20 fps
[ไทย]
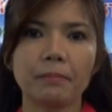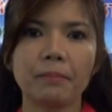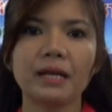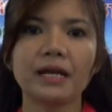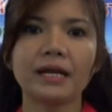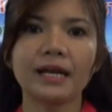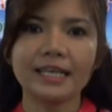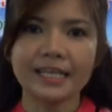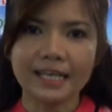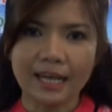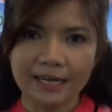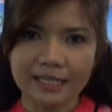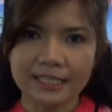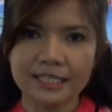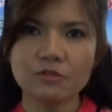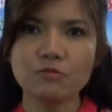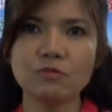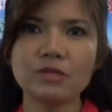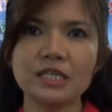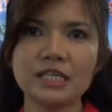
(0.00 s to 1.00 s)
เป็นรายการ
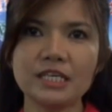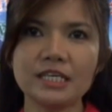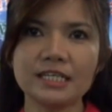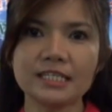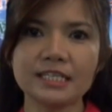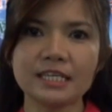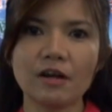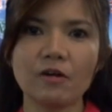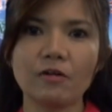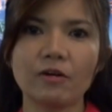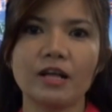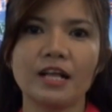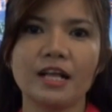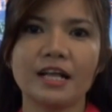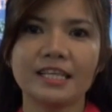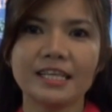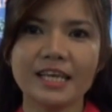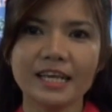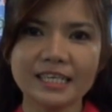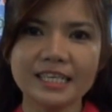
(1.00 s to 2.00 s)
ทีวีนะเจ้า
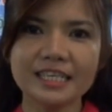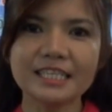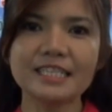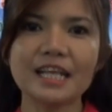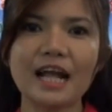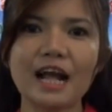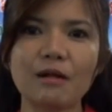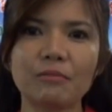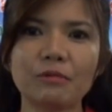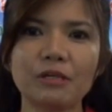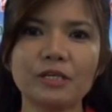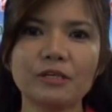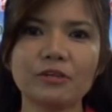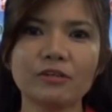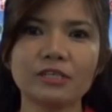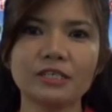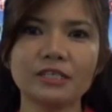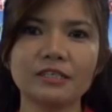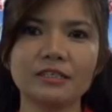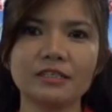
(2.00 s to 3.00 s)
อย่างที่สามเลย
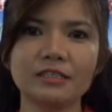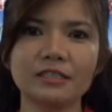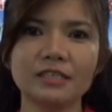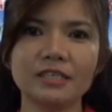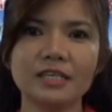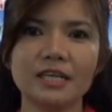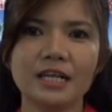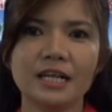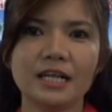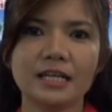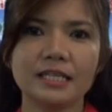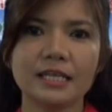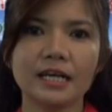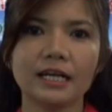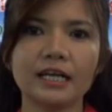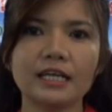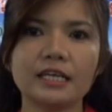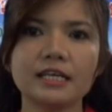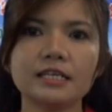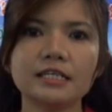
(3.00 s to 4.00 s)
ก็คือ อ
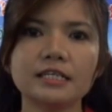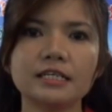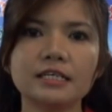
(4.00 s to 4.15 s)
ยากให้